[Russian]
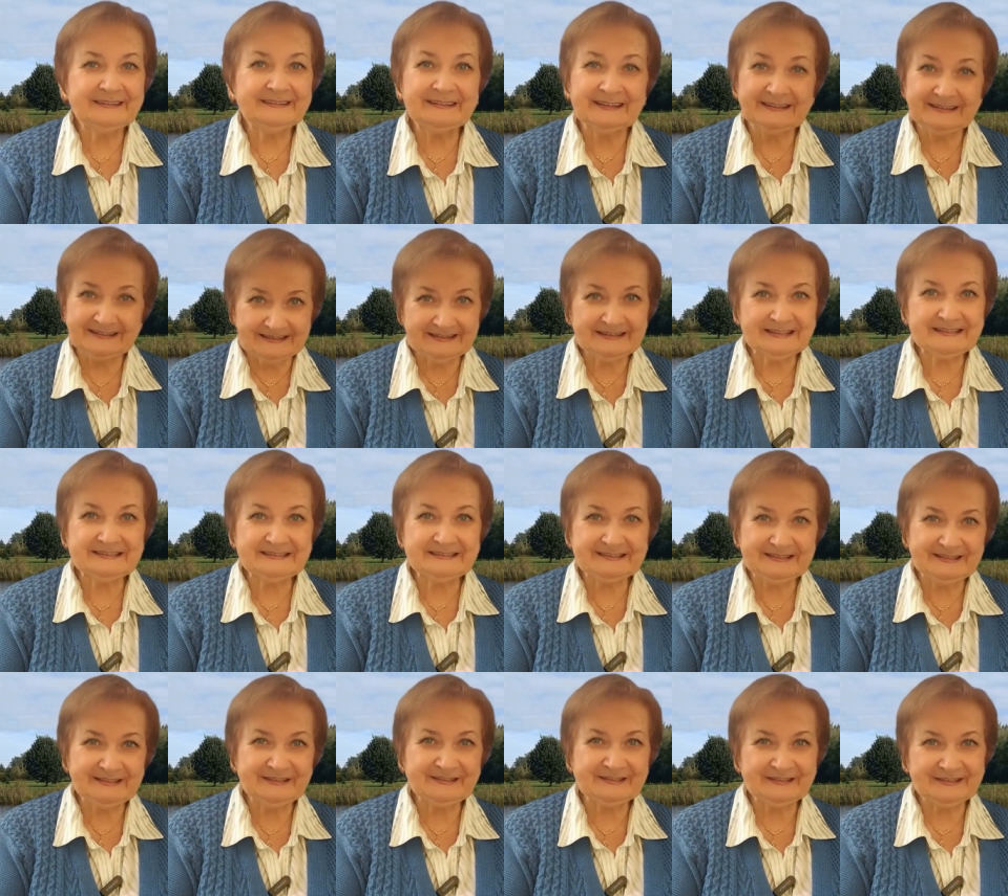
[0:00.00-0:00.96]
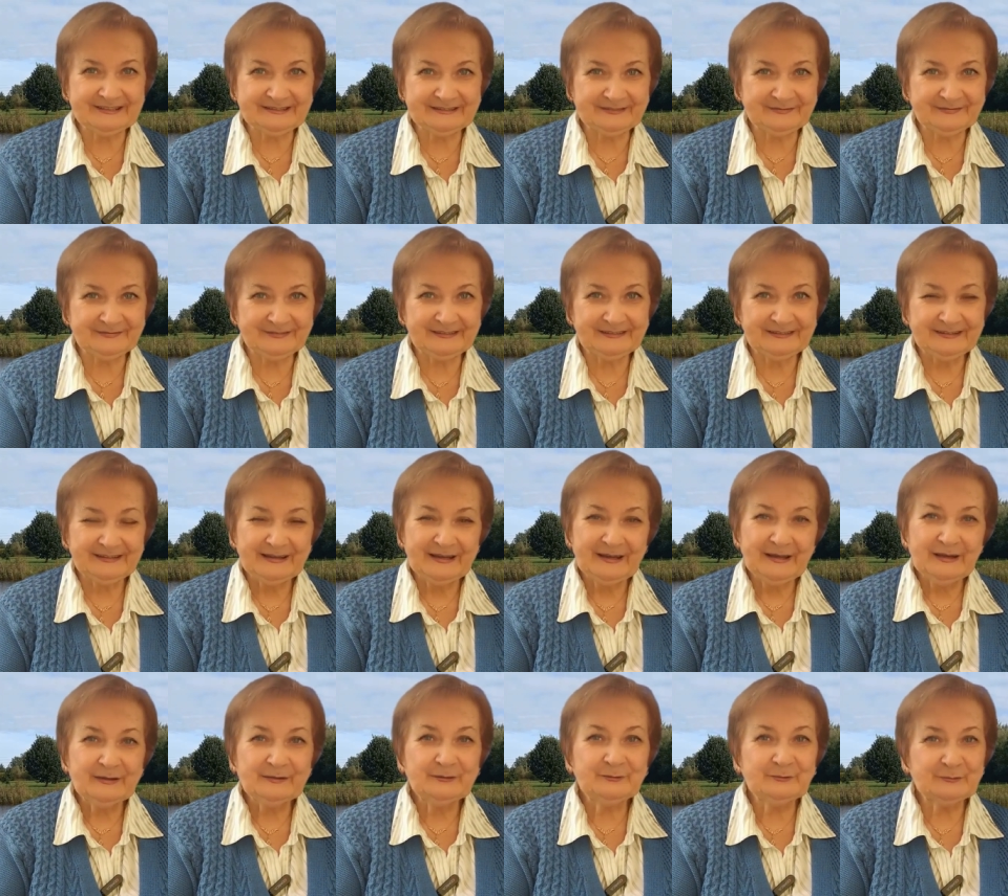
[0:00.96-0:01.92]
надо достичь этого.
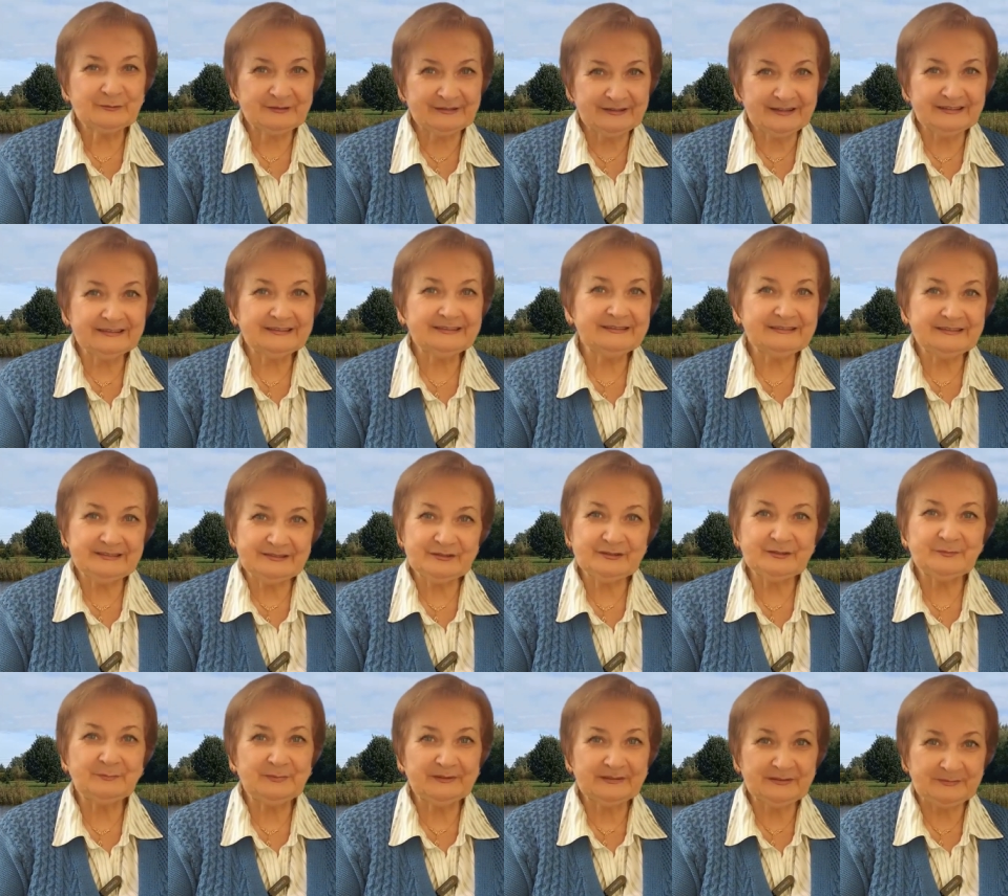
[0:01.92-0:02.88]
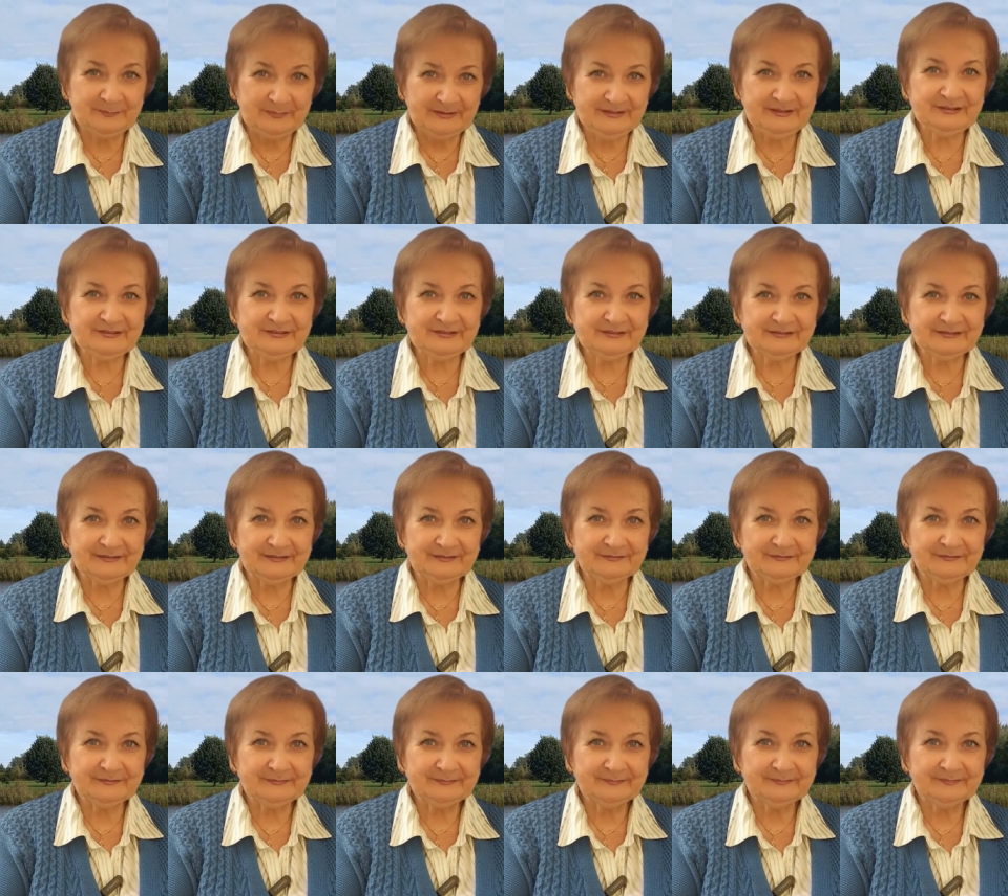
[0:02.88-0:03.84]
Нужна тысяча подписчиков
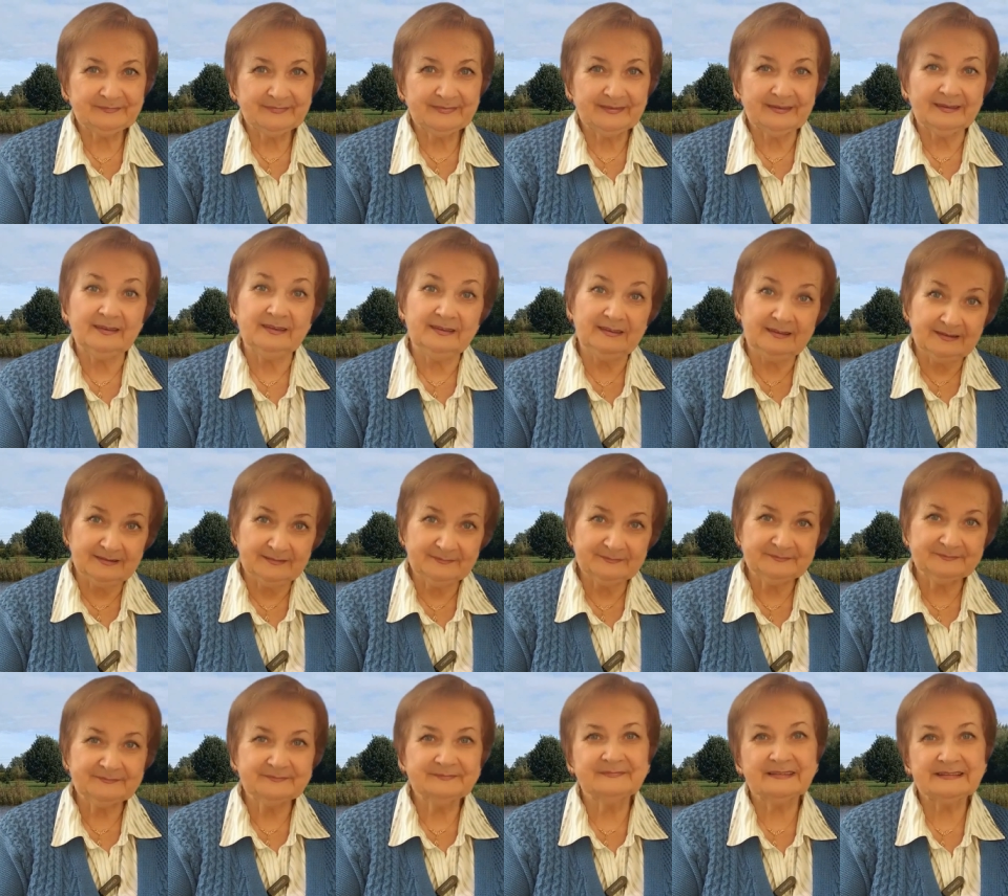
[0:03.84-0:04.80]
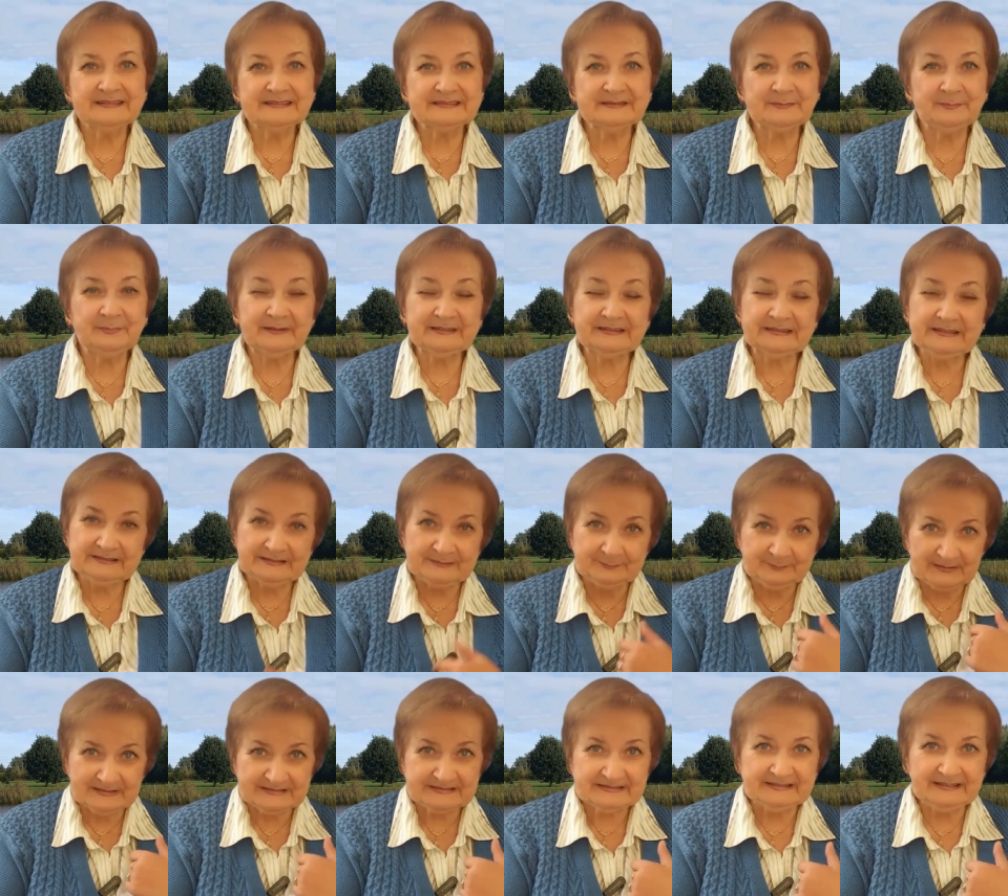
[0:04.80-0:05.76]
и за
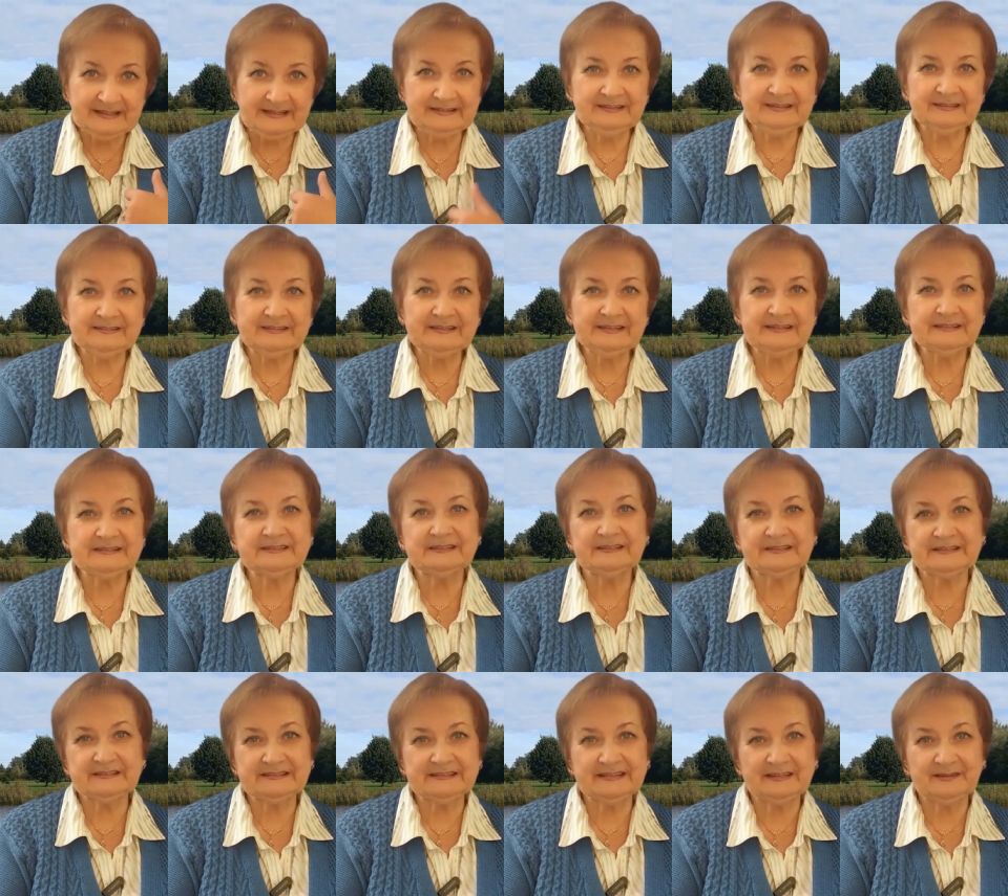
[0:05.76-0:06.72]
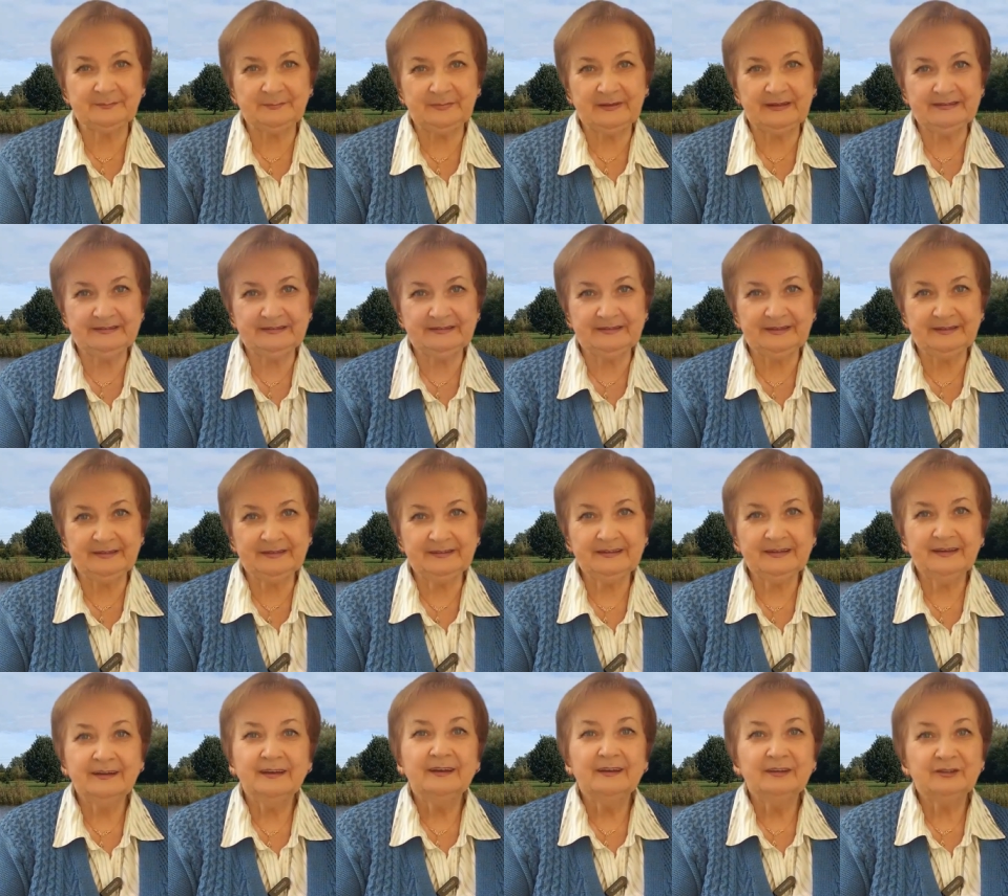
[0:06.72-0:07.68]
последние 365 дней
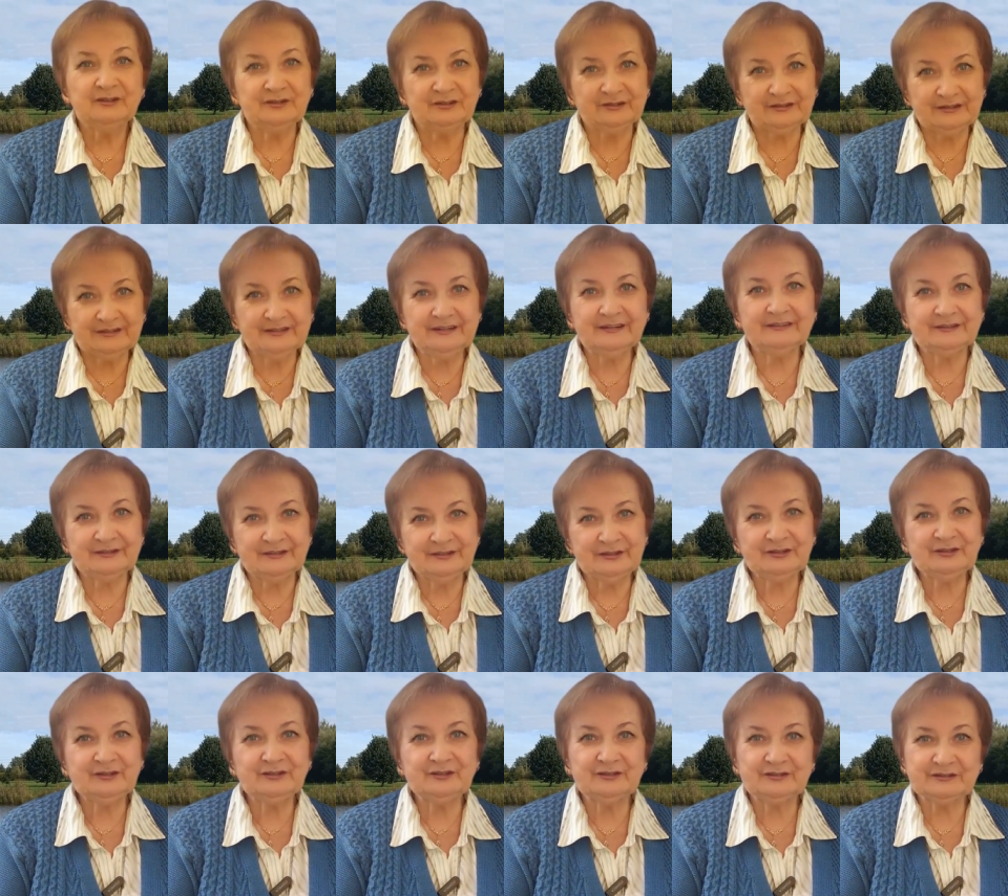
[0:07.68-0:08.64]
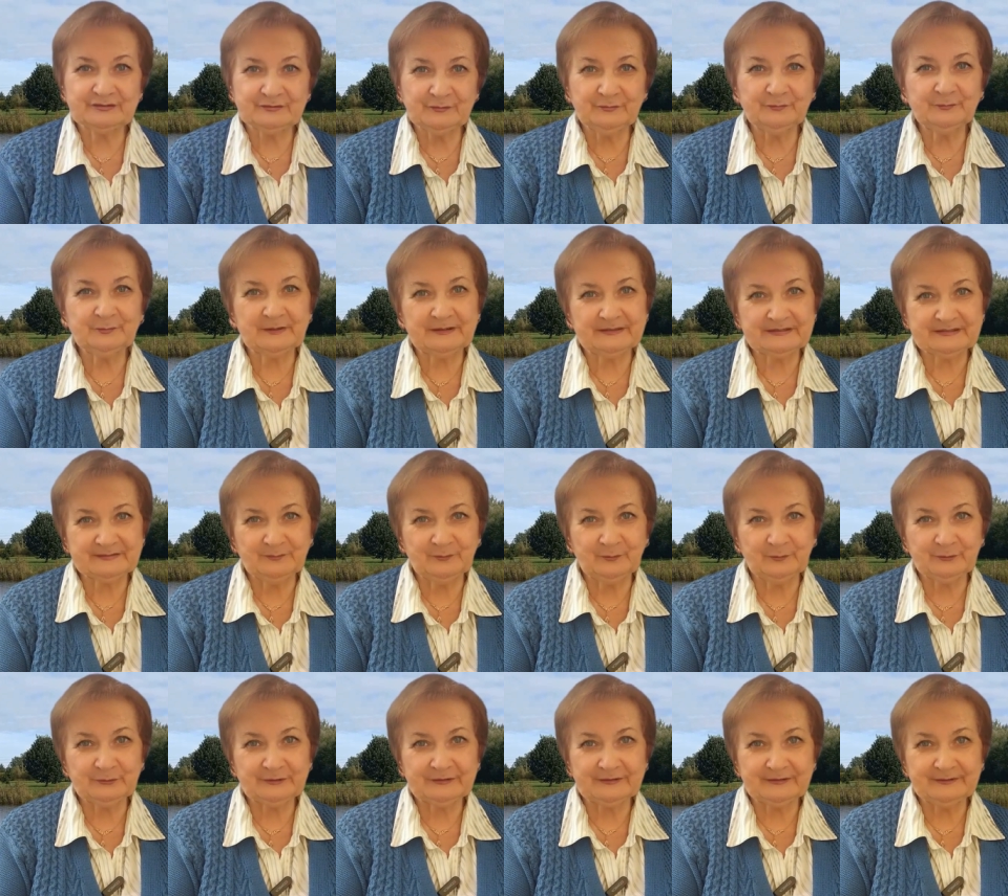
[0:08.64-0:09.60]
4000 часов
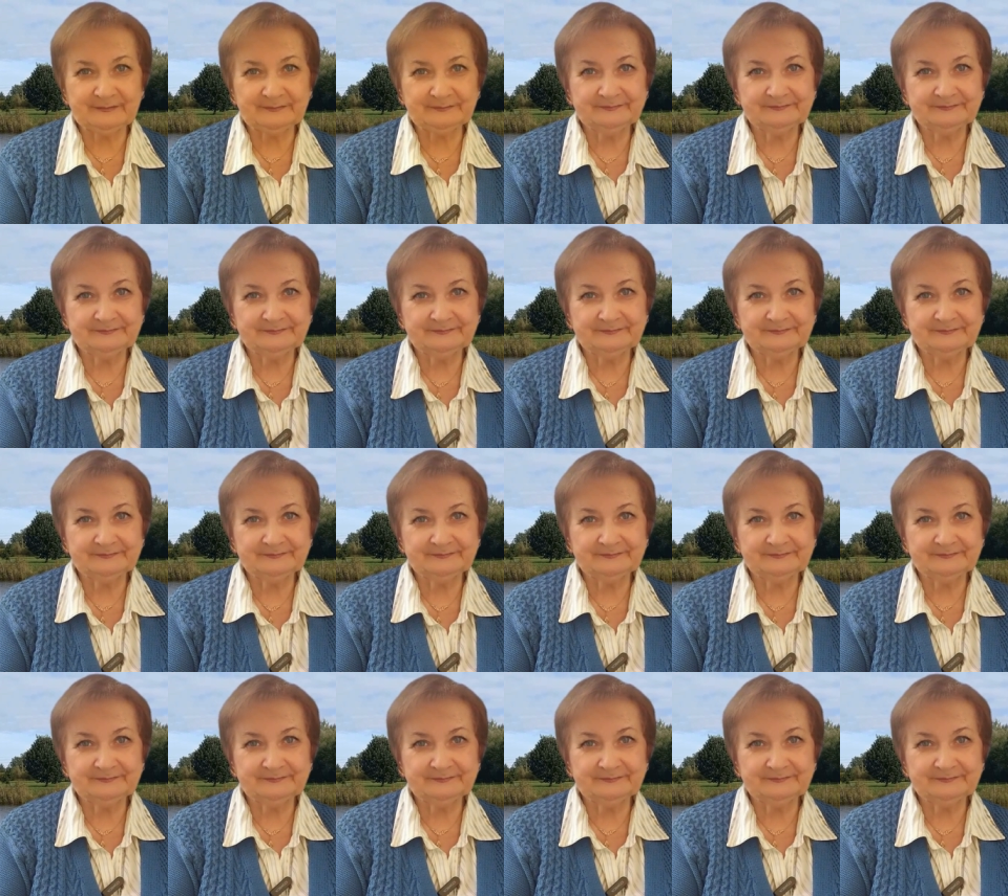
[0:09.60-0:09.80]
просмотра.